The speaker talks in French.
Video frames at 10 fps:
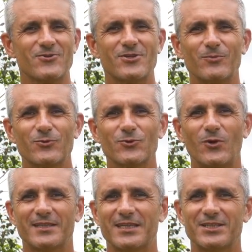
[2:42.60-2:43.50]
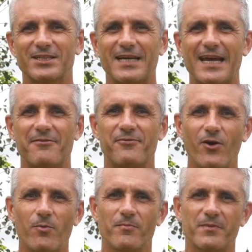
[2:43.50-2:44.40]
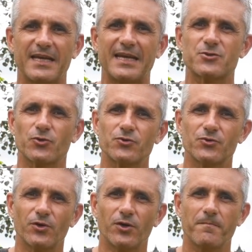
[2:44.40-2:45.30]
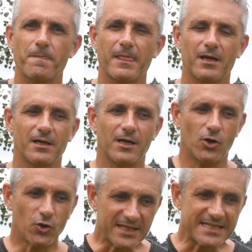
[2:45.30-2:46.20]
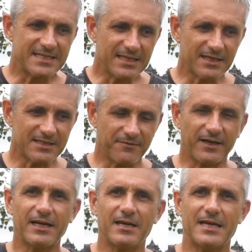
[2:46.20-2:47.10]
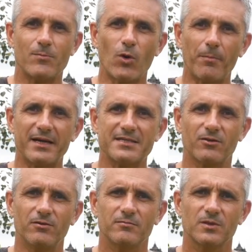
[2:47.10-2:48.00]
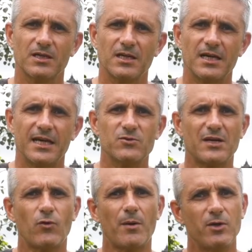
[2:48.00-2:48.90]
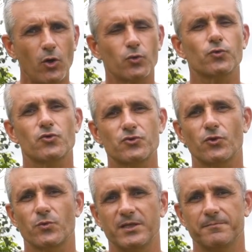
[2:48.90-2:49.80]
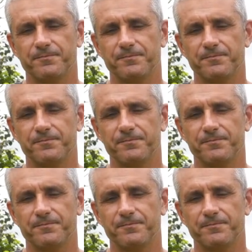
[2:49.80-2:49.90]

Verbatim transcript: nous sommes toujours attachés à la forme et à la structure. Le désir, c'est vrai, est moins présent et nous avons un meilleur contrôle sur lui.